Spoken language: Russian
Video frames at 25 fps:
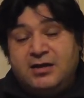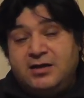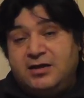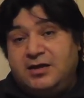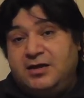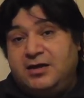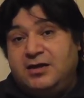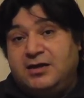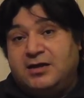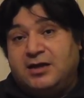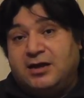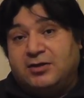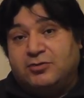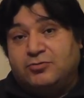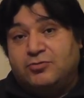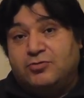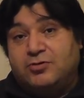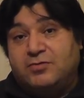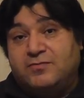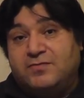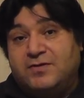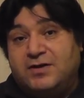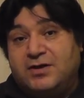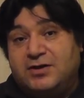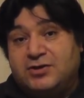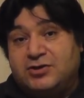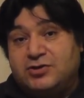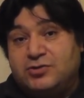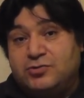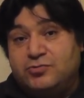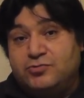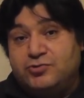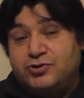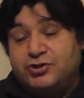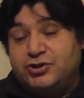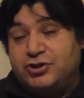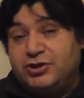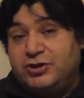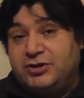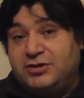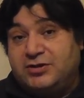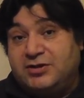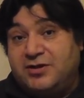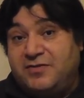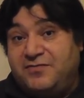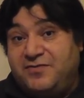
и которого слушает